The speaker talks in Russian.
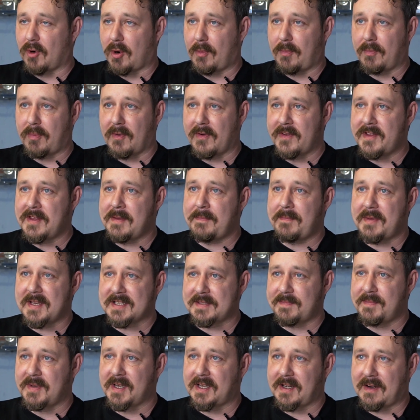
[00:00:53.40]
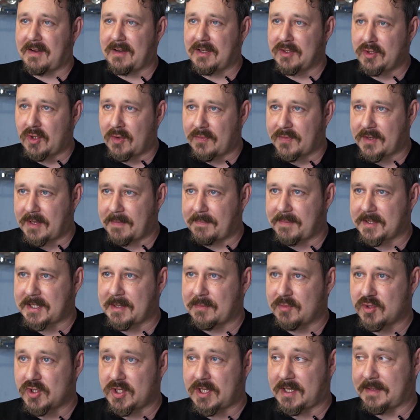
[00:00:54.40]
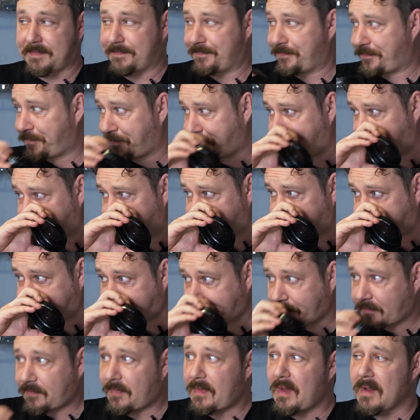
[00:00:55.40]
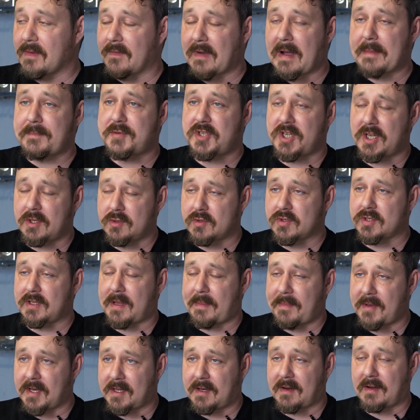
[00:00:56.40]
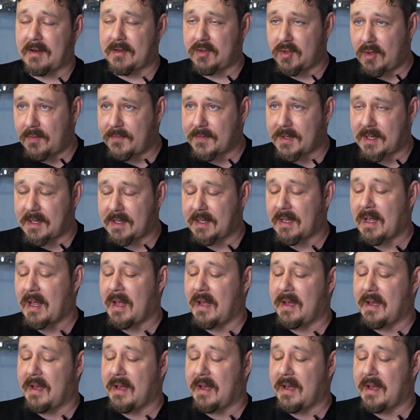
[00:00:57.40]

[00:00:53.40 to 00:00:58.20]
пробовании без микроволновки, потому что вообще нужна микроволновка –